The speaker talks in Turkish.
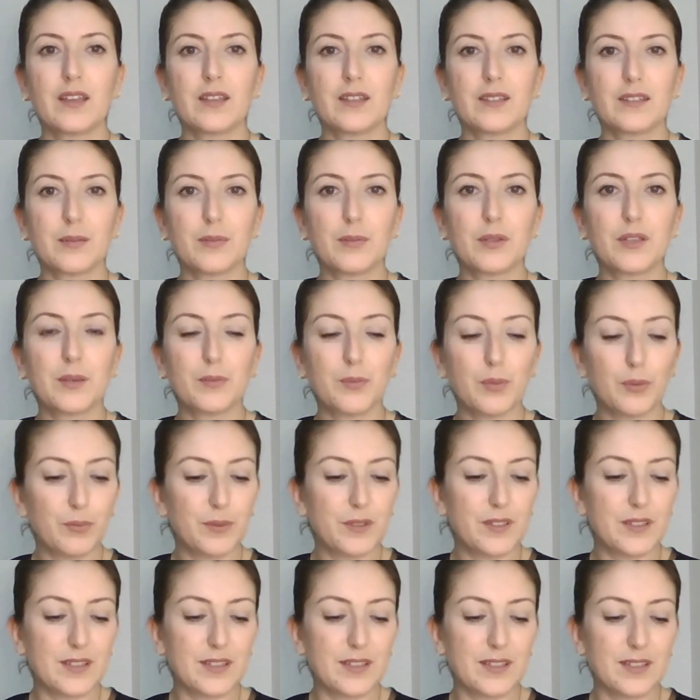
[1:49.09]
E, tabii ki
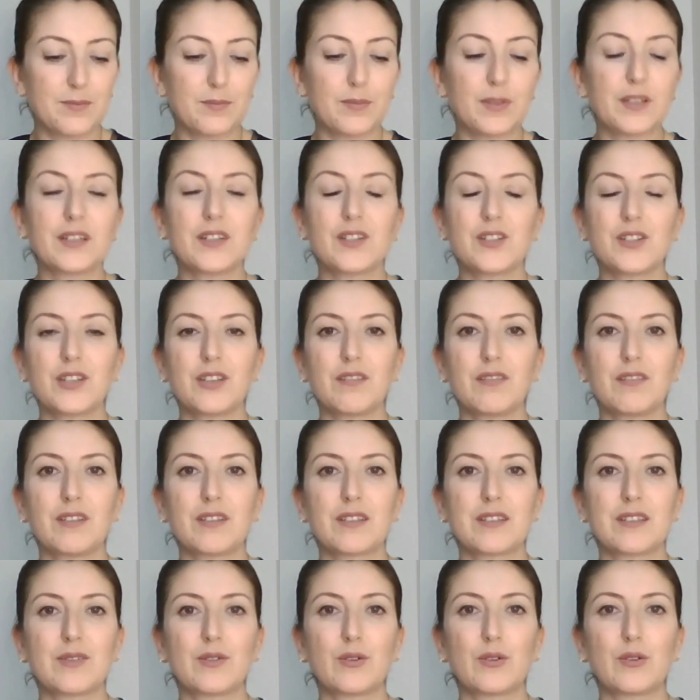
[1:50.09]
bu biz sizin birinci
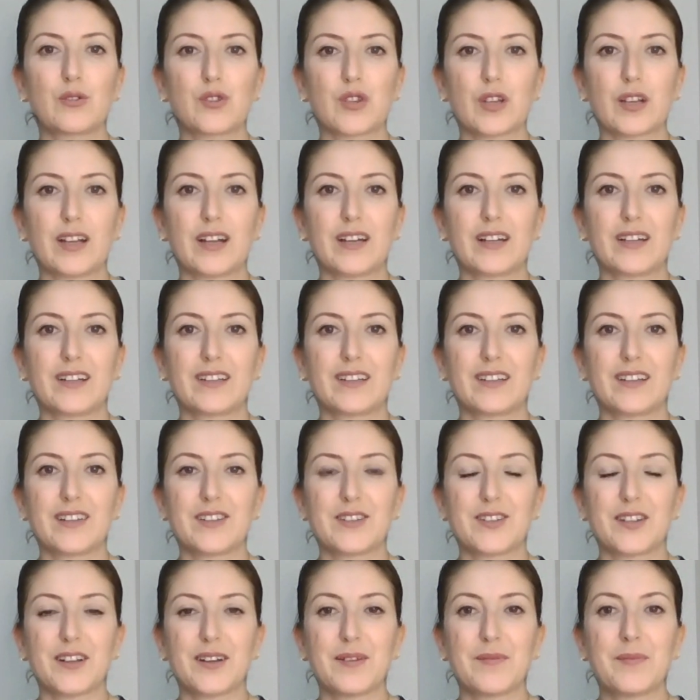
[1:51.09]
evinizde olacak
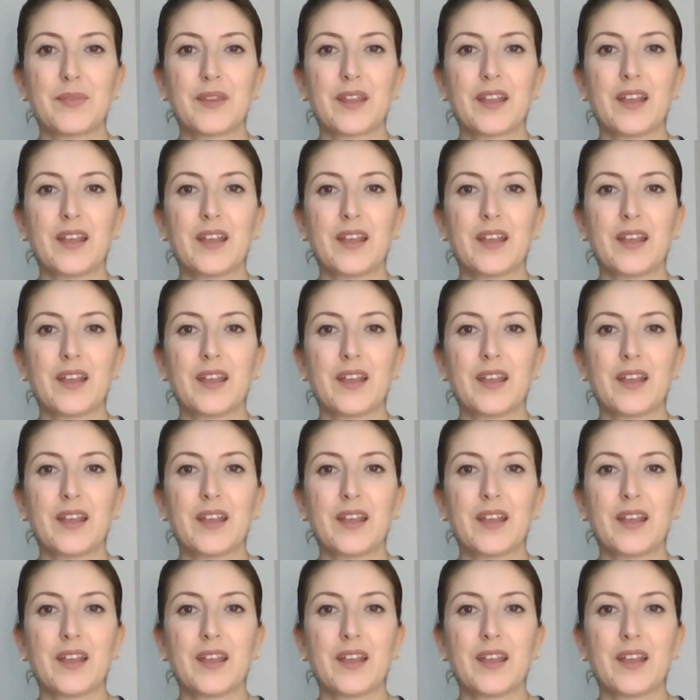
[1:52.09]
arkadaşlar.